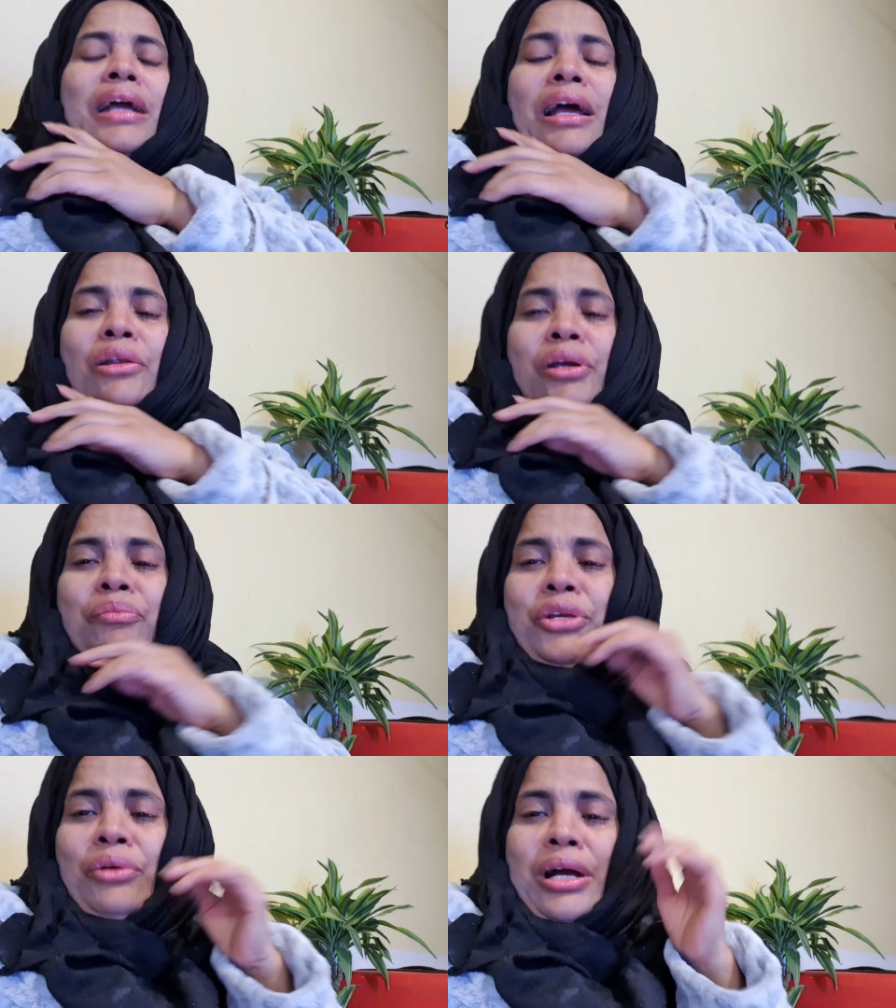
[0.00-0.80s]
হ্যালো
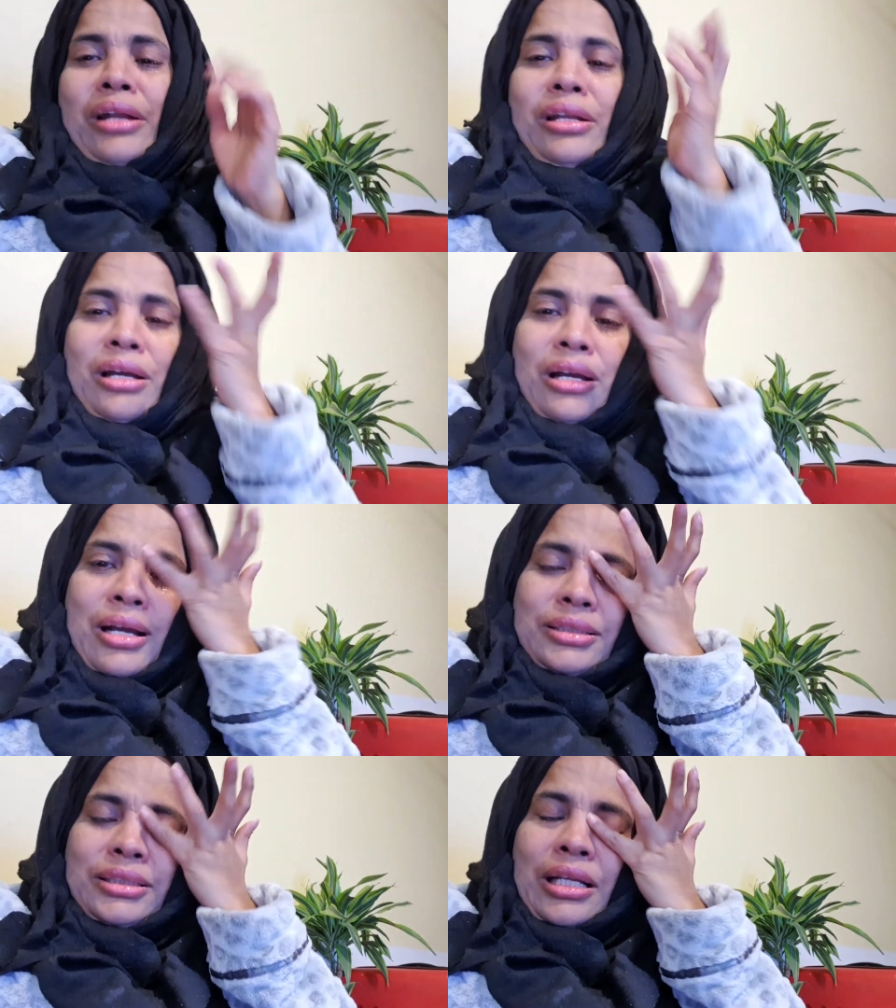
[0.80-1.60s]
এভরিওয়ান
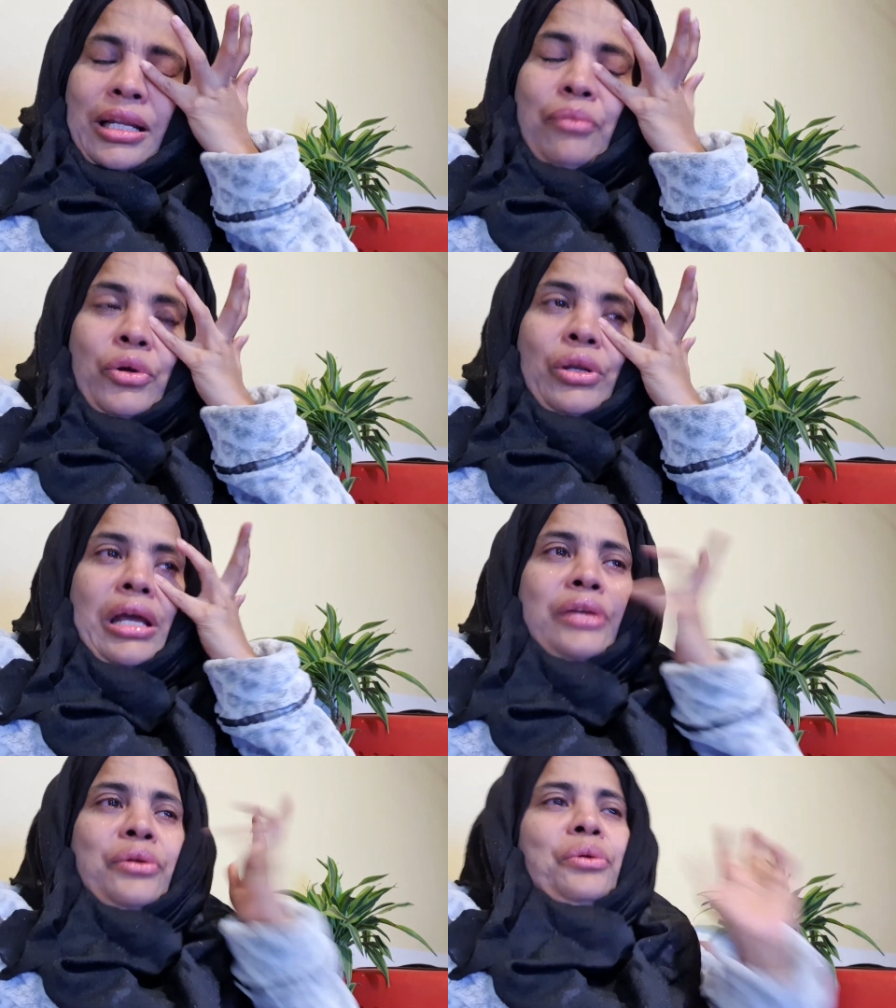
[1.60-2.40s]
আসসালামু
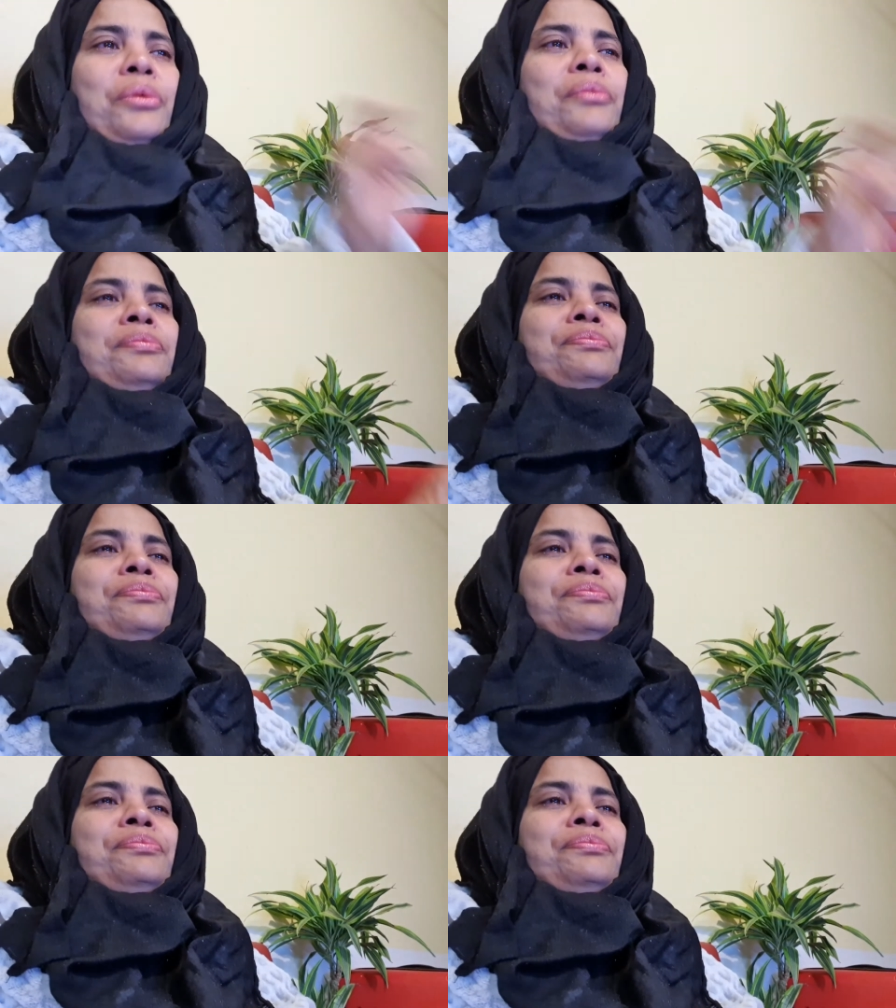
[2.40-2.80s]
আলাইকুম